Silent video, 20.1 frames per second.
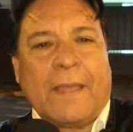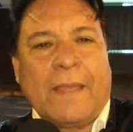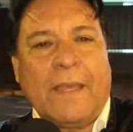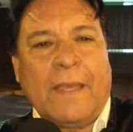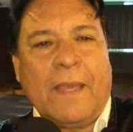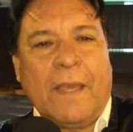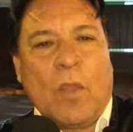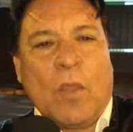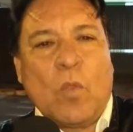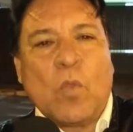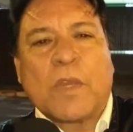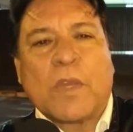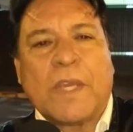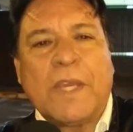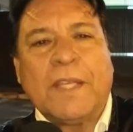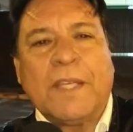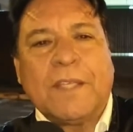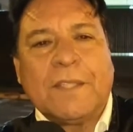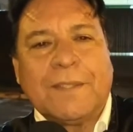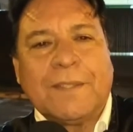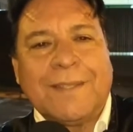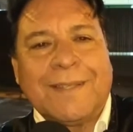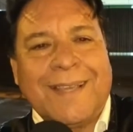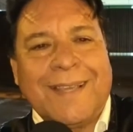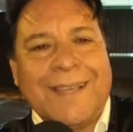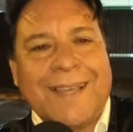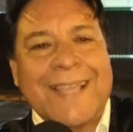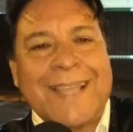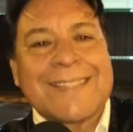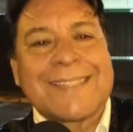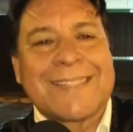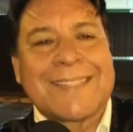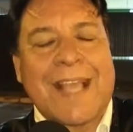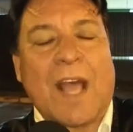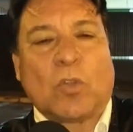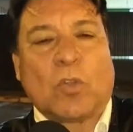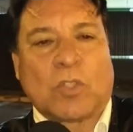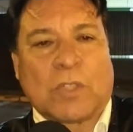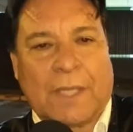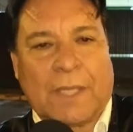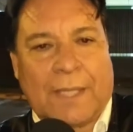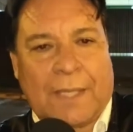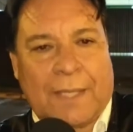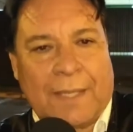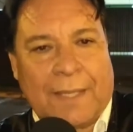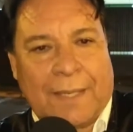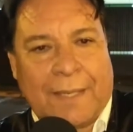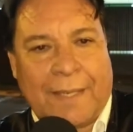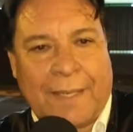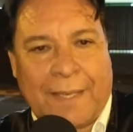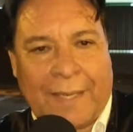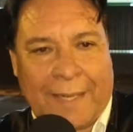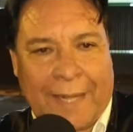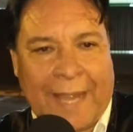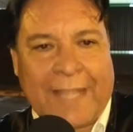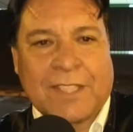E o que ressalta é,